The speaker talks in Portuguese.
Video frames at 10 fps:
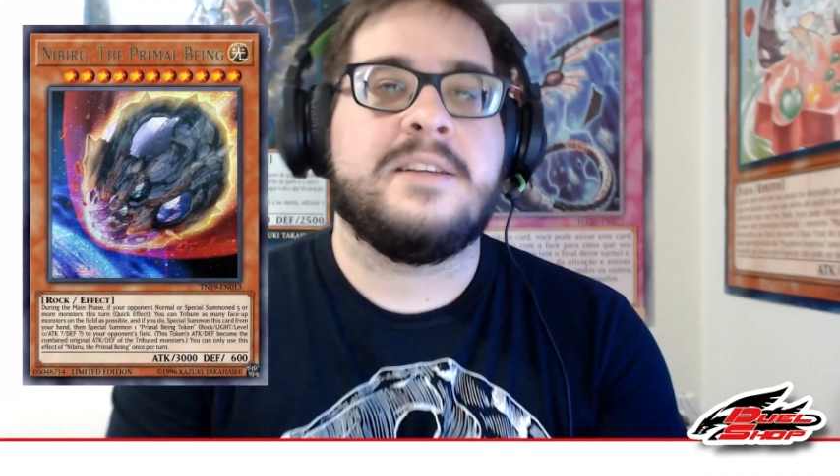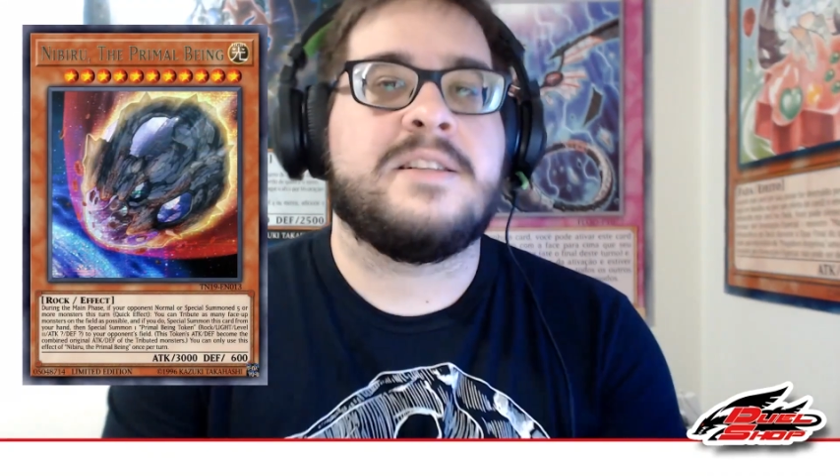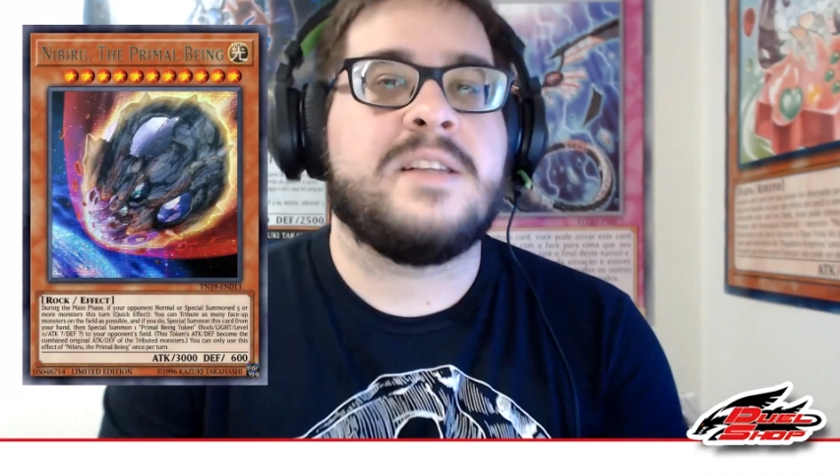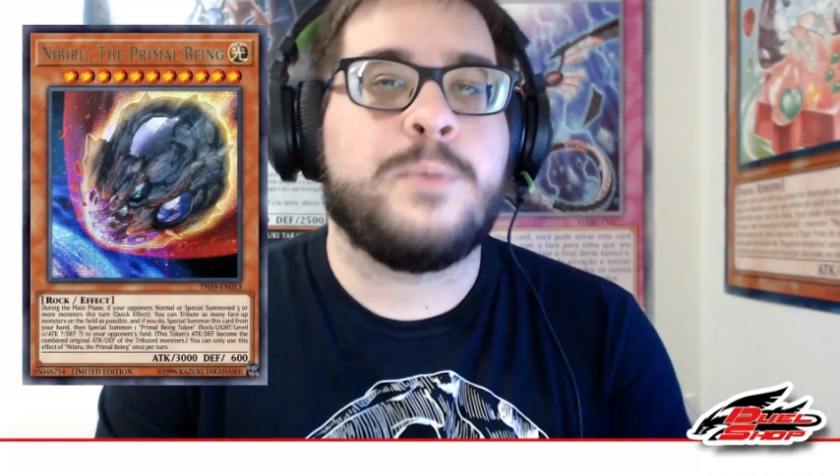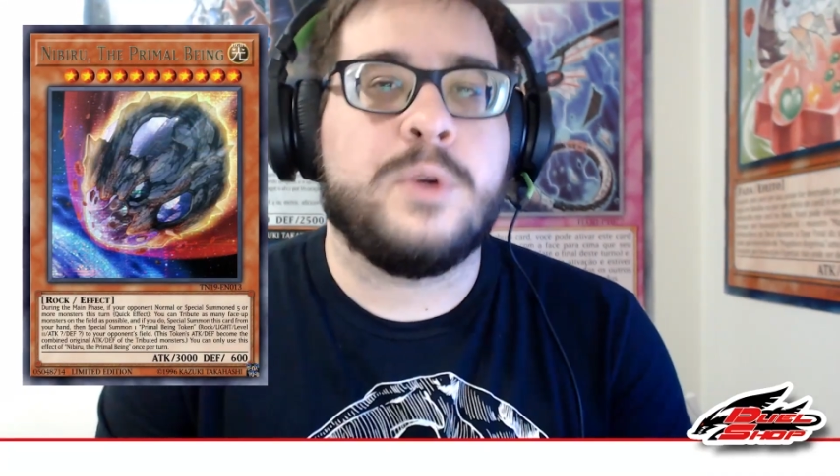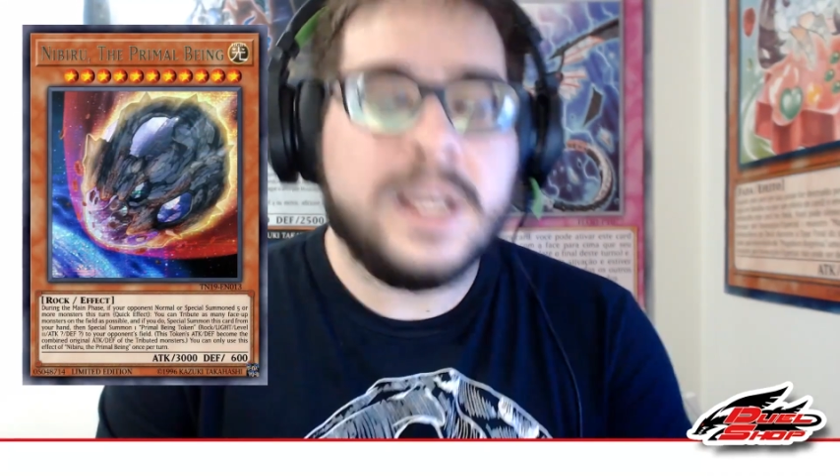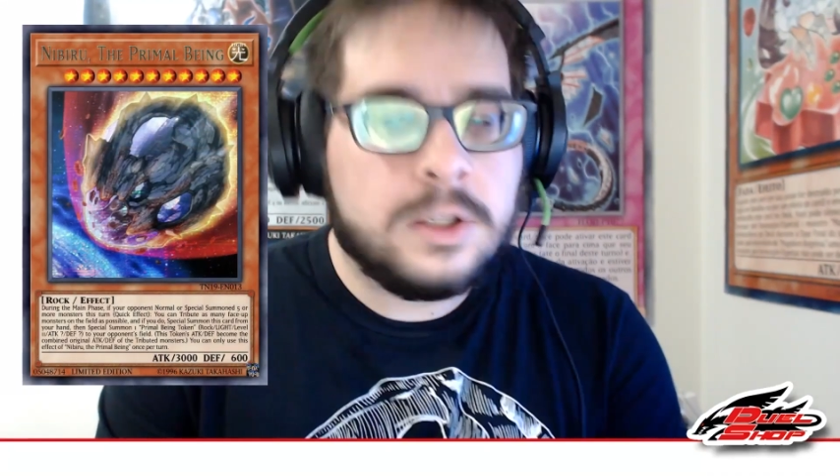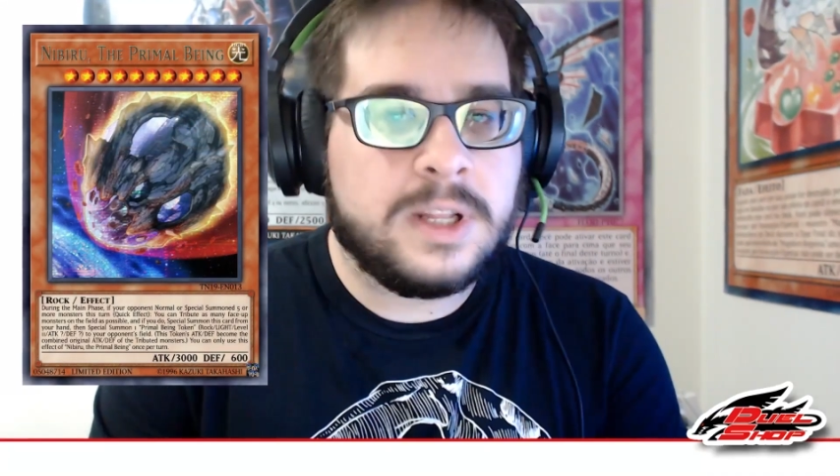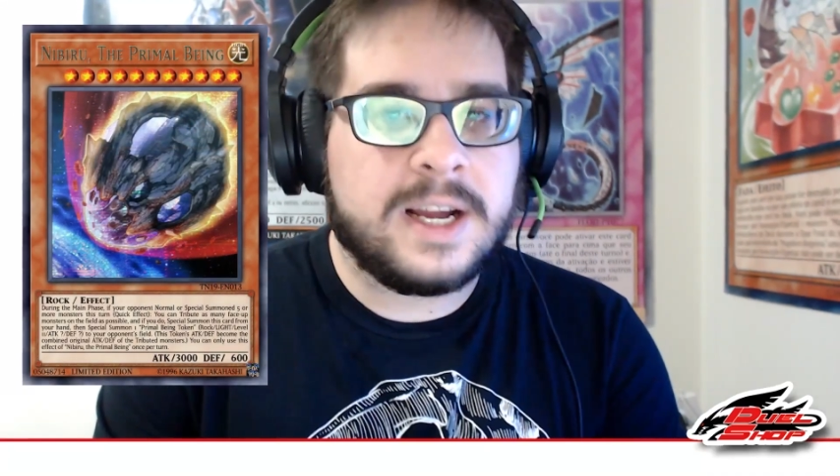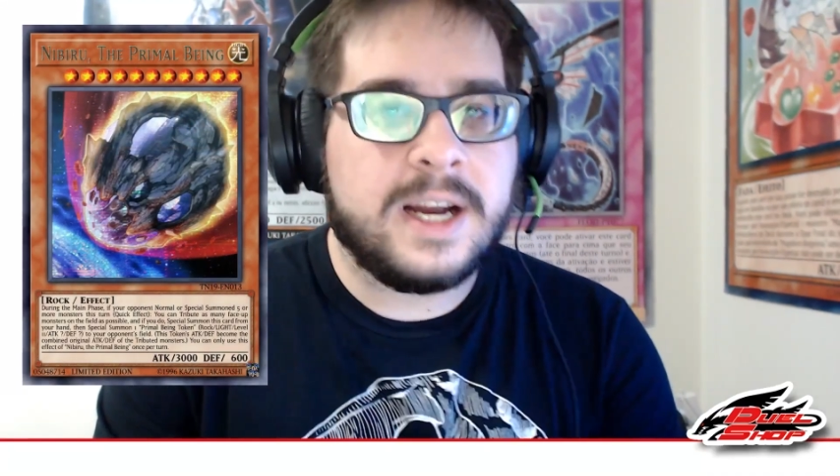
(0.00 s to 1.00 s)
estar por
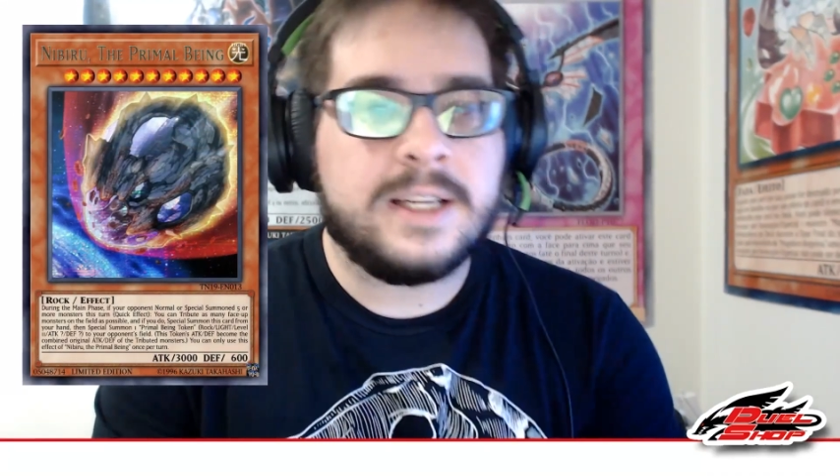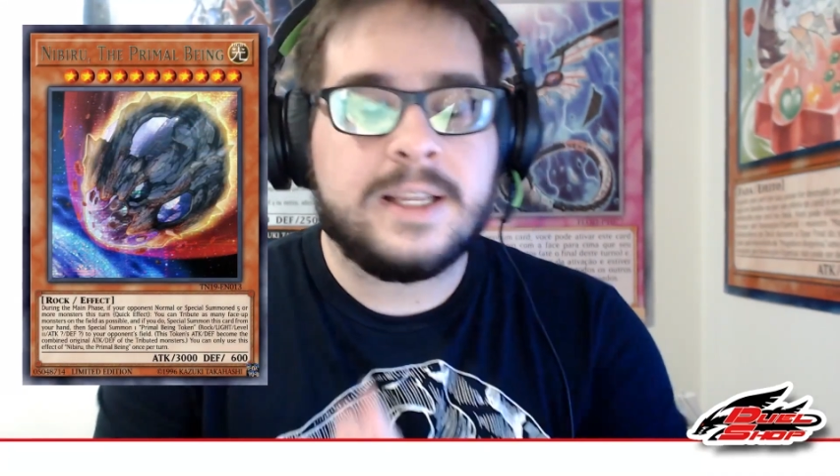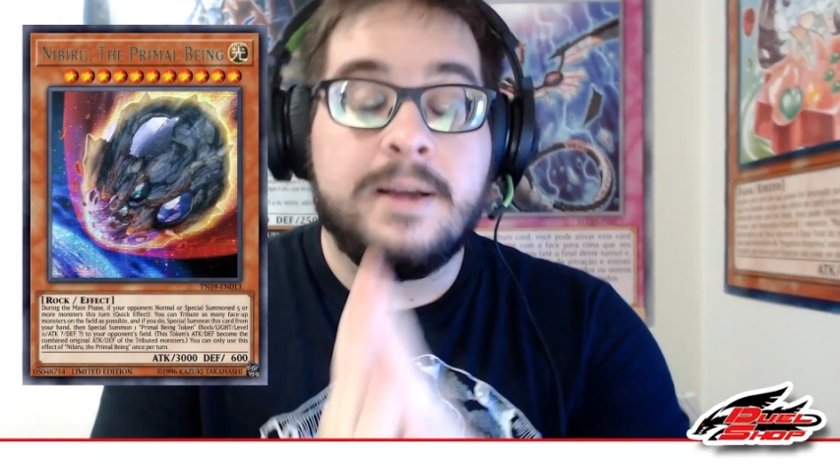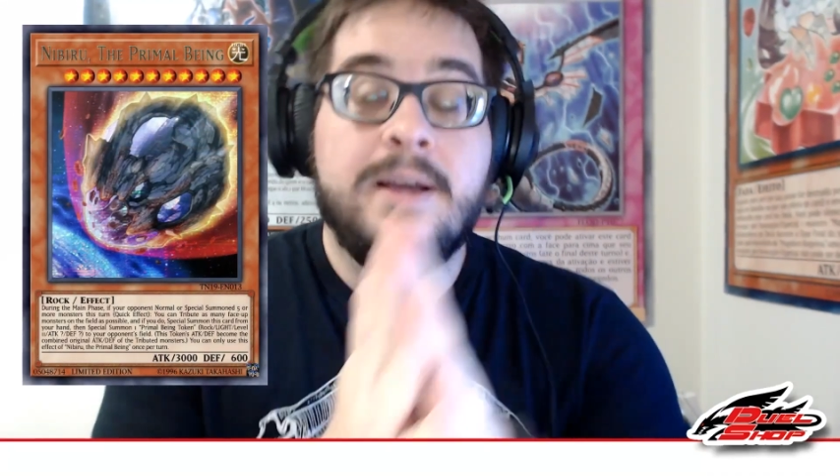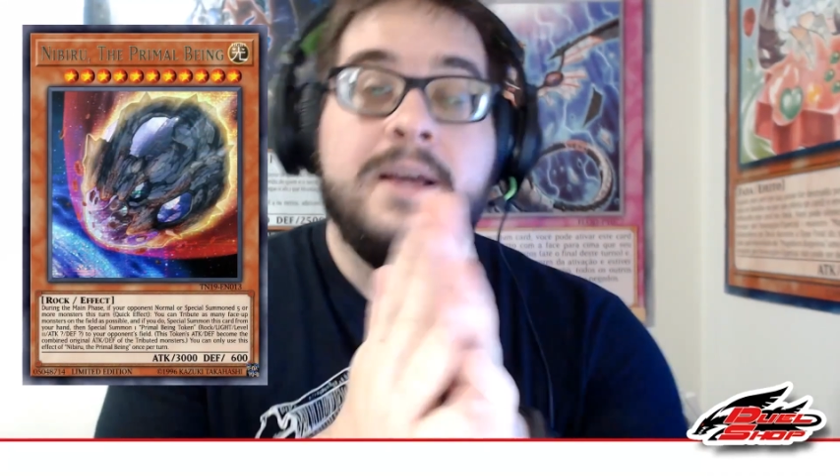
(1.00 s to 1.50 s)
dentro da carta